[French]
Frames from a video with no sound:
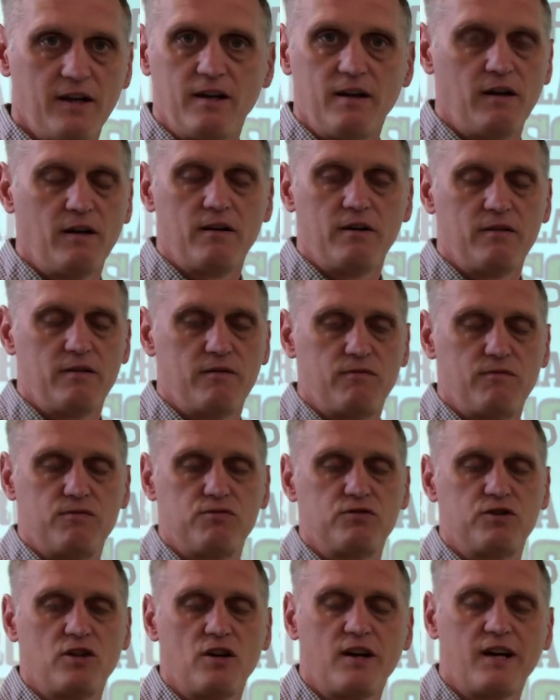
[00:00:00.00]
euh,
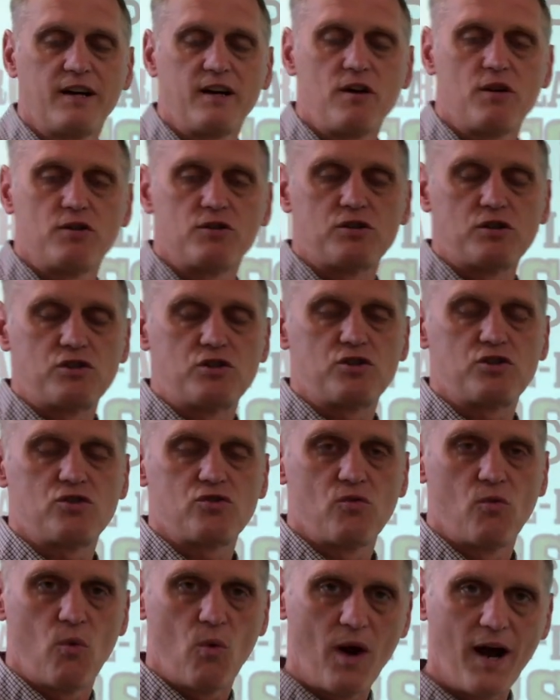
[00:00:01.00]
vous aurez un
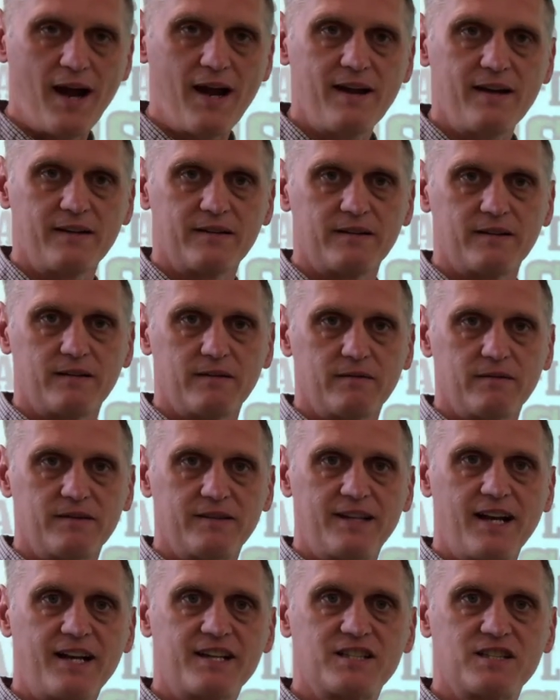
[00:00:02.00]
choix
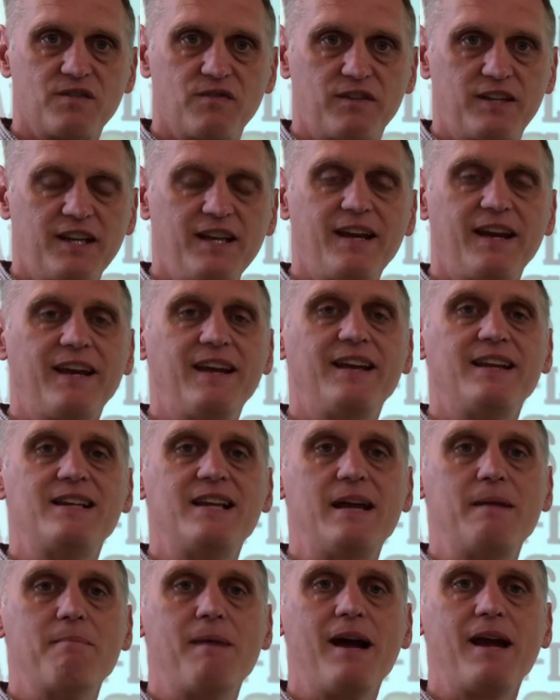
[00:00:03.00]
d'activité il
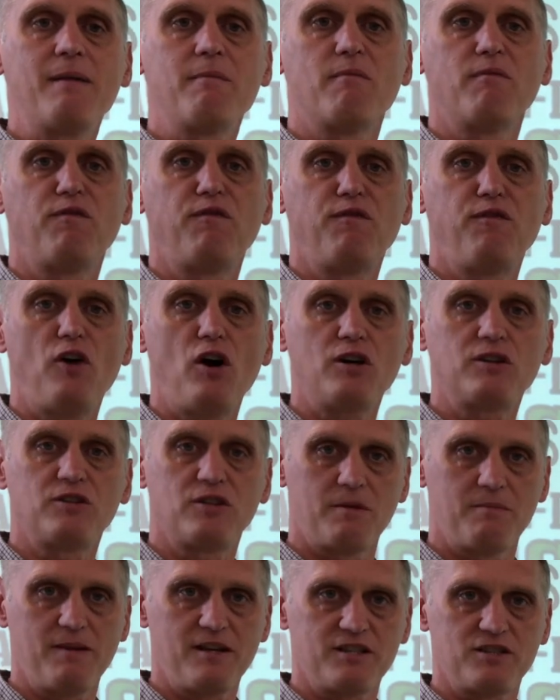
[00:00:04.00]
est même
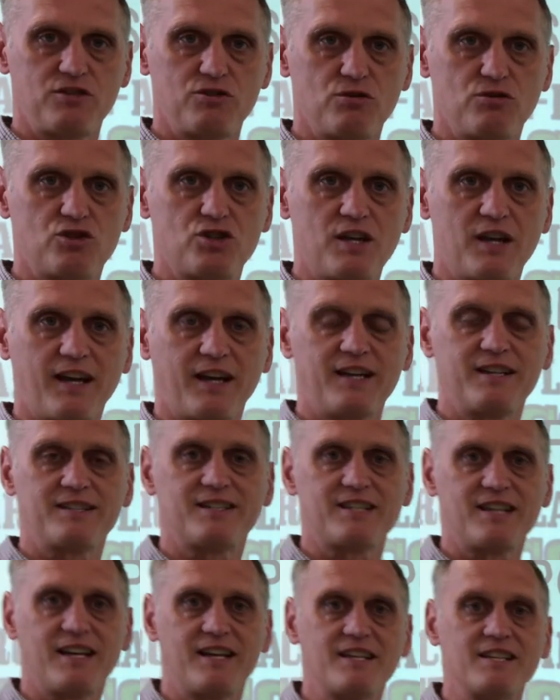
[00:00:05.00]
fortement suggéré de
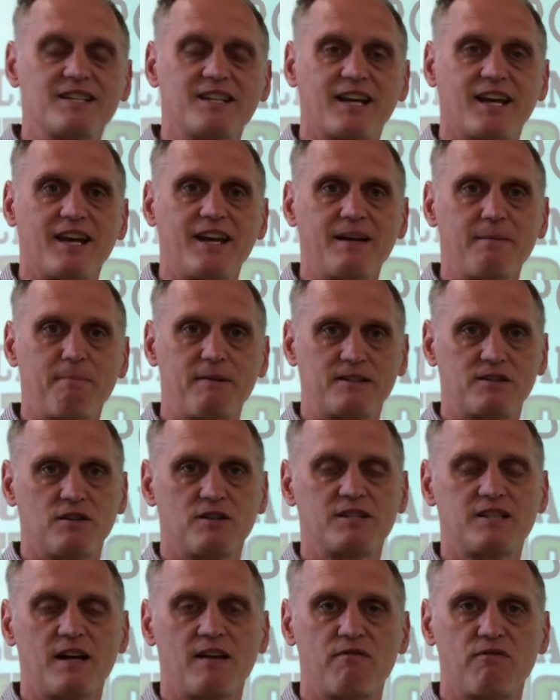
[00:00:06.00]
s'inscrire parce que
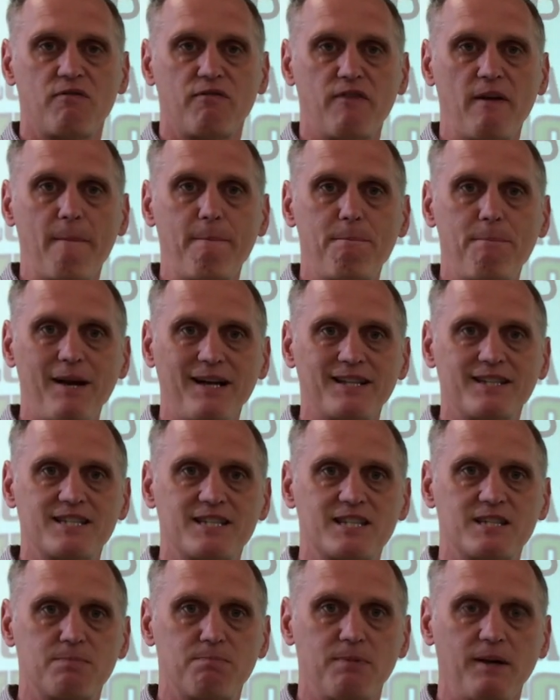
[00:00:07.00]
ça vous fait
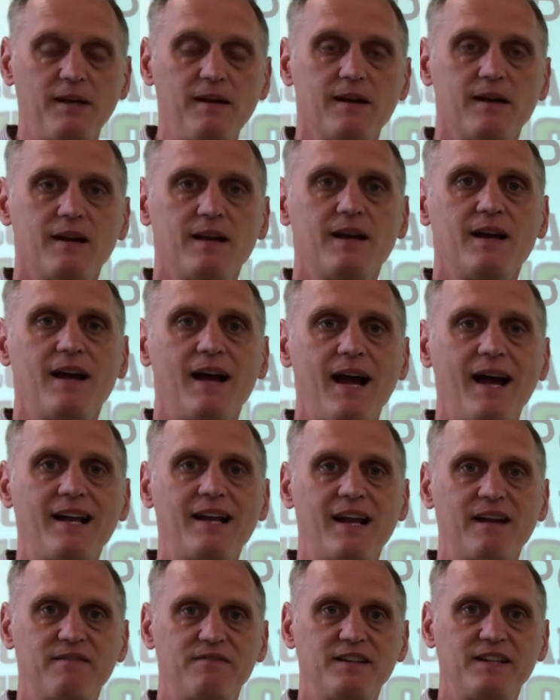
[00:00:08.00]
participer à
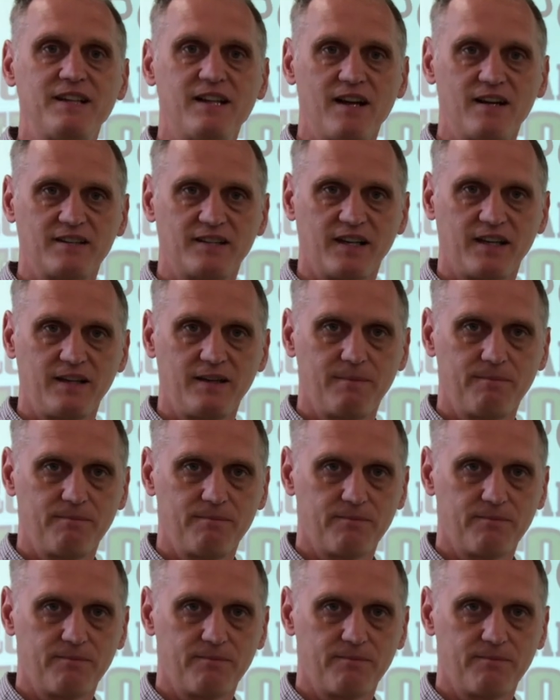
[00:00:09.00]
la vie de Landry.